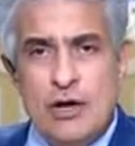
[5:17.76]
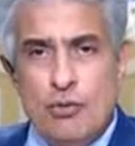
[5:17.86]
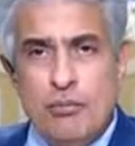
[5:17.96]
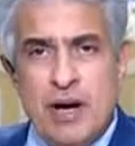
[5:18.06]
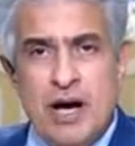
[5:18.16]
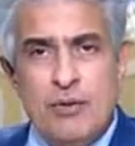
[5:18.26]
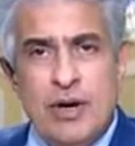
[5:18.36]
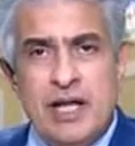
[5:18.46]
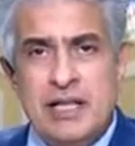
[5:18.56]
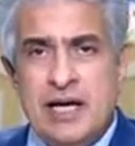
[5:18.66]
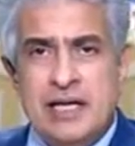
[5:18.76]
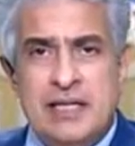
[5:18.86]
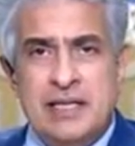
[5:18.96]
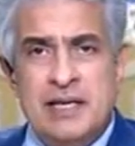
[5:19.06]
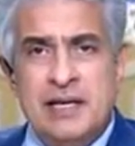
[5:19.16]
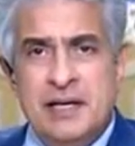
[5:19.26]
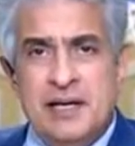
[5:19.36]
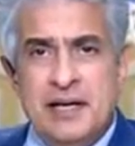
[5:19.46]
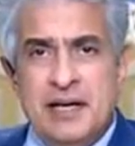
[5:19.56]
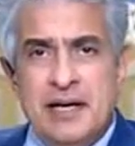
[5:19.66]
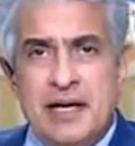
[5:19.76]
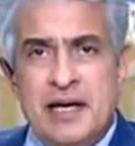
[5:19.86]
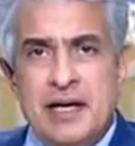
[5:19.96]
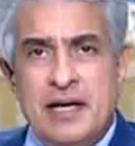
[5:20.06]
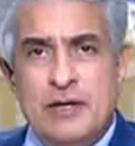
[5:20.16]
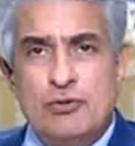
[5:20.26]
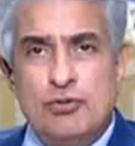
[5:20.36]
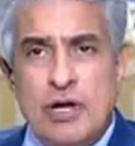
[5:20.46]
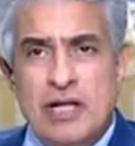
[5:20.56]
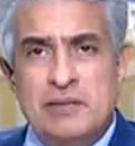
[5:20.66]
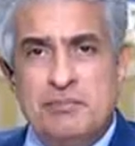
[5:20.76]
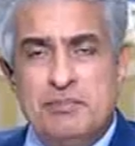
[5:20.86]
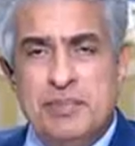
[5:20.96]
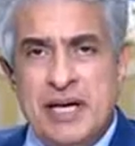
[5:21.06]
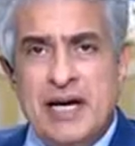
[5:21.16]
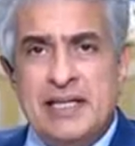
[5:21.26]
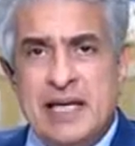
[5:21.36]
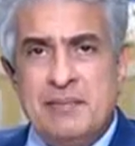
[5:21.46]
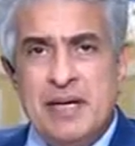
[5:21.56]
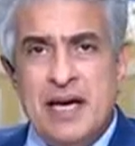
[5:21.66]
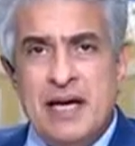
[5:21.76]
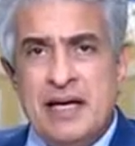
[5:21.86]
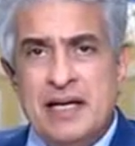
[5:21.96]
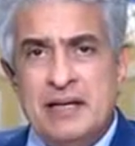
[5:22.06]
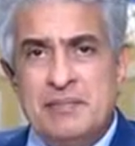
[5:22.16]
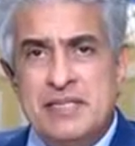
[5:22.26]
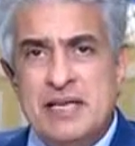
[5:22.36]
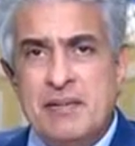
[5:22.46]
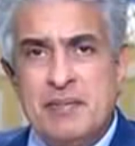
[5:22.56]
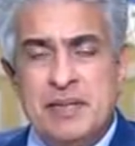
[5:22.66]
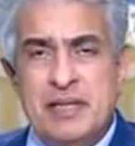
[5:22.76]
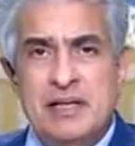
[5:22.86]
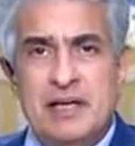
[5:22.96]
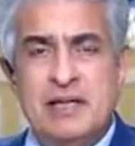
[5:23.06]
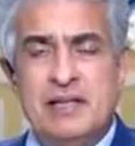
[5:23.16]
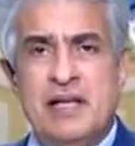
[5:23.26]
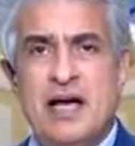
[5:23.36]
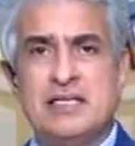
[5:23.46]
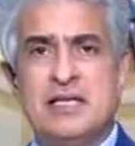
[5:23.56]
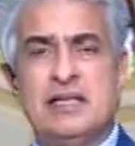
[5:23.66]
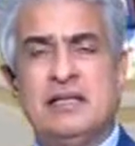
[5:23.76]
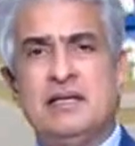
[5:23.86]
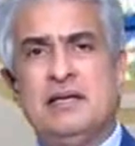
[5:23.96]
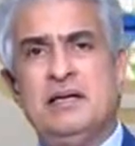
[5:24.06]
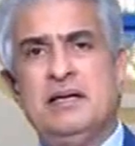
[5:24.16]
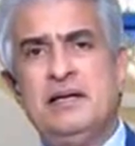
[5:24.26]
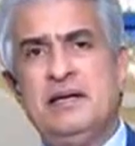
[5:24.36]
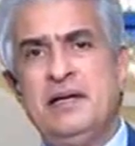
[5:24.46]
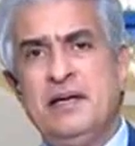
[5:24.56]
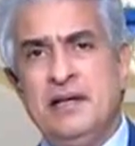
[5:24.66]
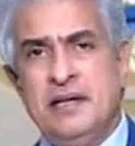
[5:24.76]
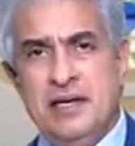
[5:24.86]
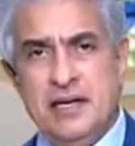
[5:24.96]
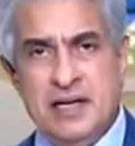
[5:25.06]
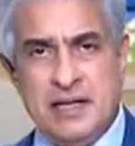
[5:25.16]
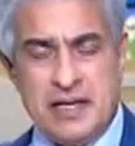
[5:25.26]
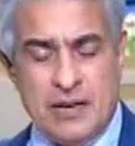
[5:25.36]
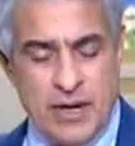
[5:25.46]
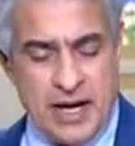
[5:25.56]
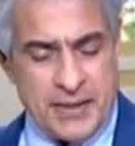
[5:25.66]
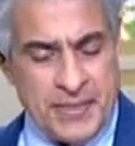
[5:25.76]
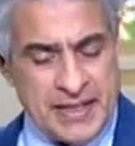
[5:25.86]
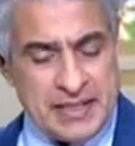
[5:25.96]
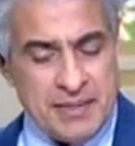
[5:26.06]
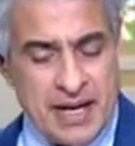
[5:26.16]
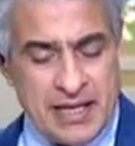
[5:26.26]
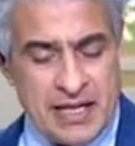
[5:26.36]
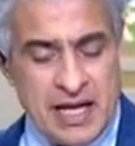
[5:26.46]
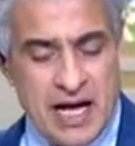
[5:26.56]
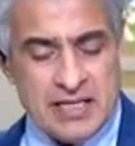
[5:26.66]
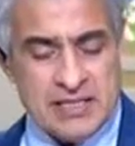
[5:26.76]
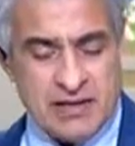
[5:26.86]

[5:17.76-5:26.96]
هي امها ولكن آه، تطالب بإعدامها آه، بسبب اللي حصل آه، كوارث اجتماعية